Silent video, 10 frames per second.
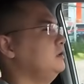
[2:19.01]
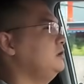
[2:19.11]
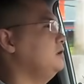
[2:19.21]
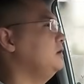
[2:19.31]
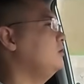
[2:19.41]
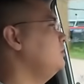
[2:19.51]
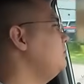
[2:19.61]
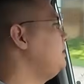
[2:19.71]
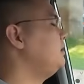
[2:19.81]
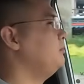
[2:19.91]
thì gói
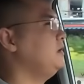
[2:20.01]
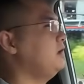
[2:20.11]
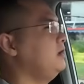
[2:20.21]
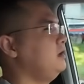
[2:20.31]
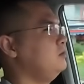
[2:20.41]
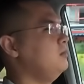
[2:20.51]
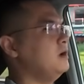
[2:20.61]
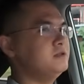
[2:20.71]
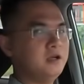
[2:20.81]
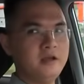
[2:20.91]
thuê pin này mình thấy nghe cũng
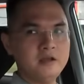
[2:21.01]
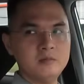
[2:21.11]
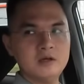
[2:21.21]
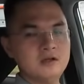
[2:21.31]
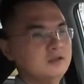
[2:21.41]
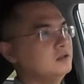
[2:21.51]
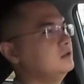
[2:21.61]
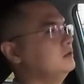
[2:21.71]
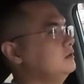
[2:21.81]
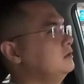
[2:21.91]
hấp dẫn anh em ạ
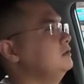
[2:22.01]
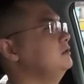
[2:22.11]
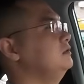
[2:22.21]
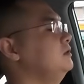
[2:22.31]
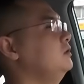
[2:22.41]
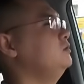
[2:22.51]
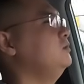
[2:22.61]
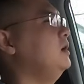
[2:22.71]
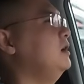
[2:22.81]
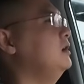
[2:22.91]
à, nói
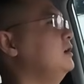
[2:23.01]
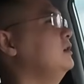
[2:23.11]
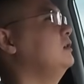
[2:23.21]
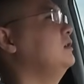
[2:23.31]
chung là